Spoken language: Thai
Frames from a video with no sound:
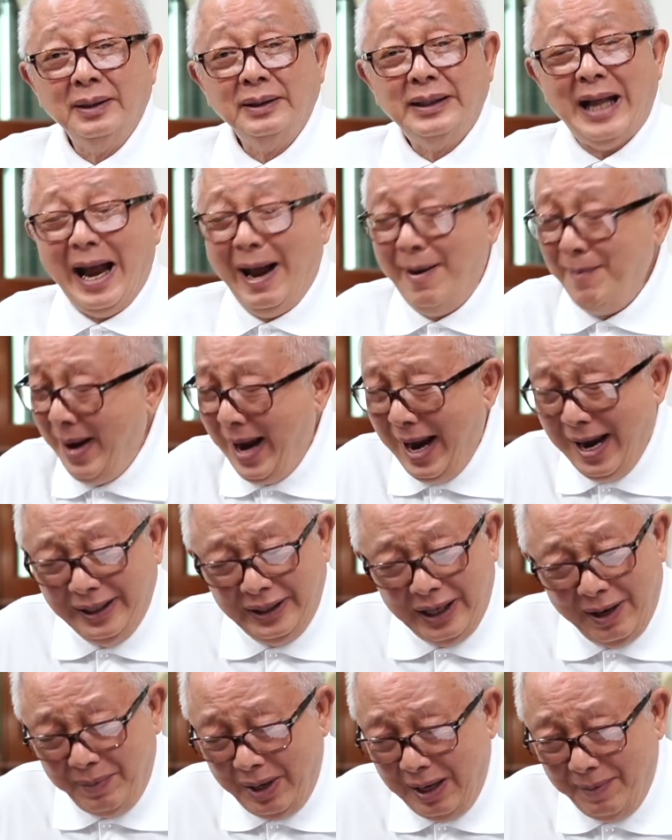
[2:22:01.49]
แต่แม่ง
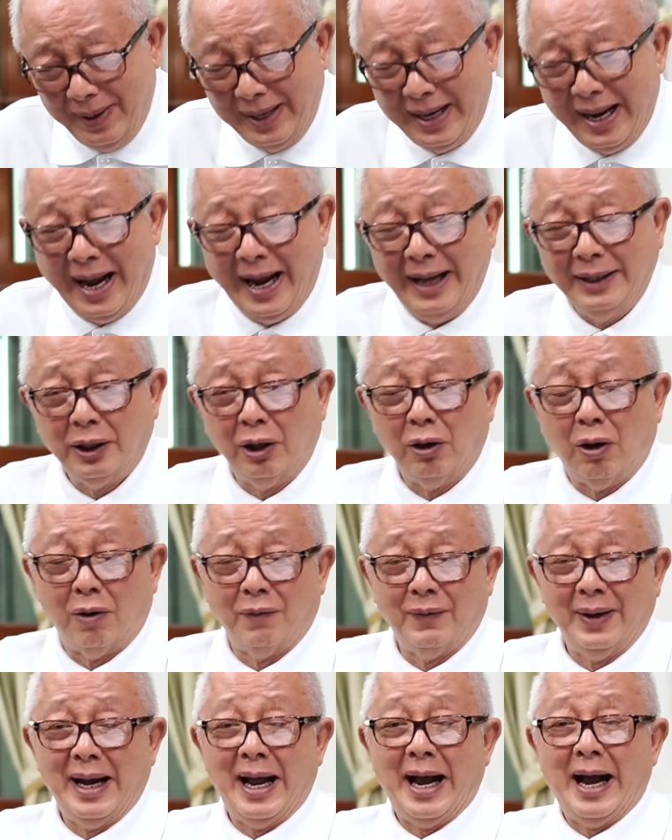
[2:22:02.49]
จะมีปัญหาตลอด
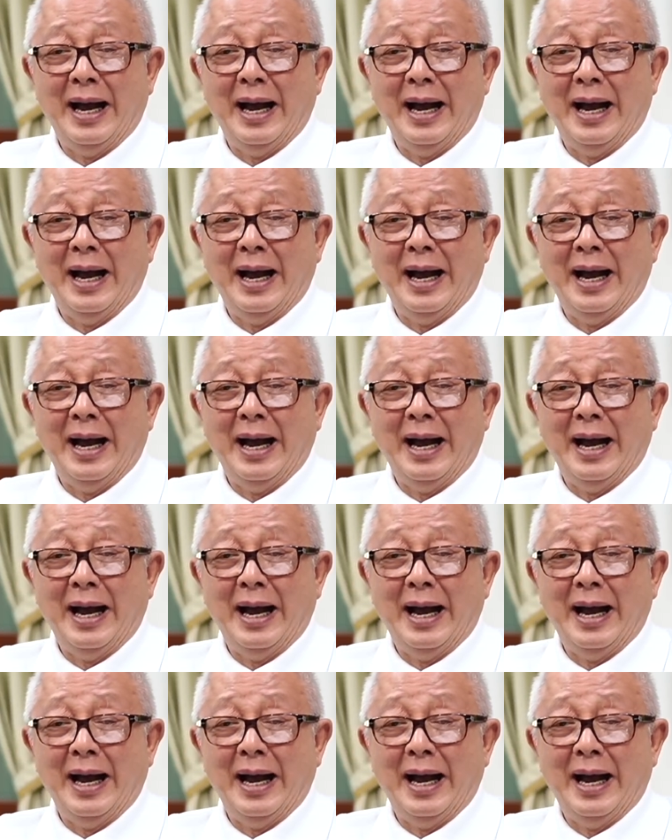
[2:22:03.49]
เวลา